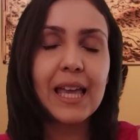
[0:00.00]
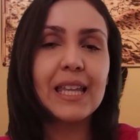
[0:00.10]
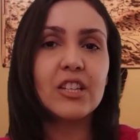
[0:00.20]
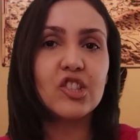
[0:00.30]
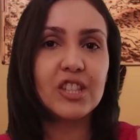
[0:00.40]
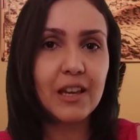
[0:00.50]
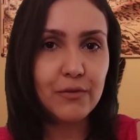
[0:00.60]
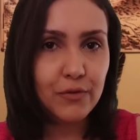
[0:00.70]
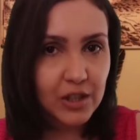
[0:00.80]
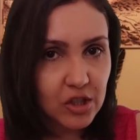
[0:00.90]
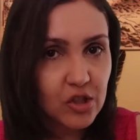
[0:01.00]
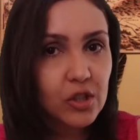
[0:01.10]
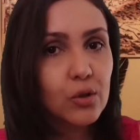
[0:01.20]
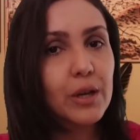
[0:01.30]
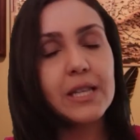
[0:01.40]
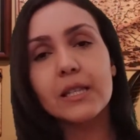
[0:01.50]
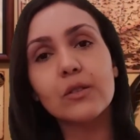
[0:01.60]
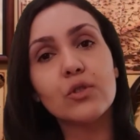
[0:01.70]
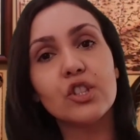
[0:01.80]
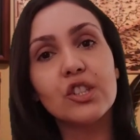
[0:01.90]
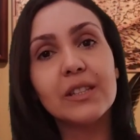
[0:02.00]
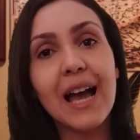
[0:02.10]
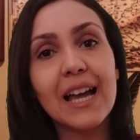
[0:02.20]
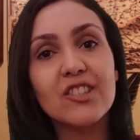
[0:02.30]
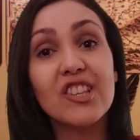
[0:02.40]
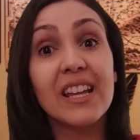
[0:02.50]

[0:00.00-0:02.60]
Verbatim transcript: Ele tinha 22 anos de idade,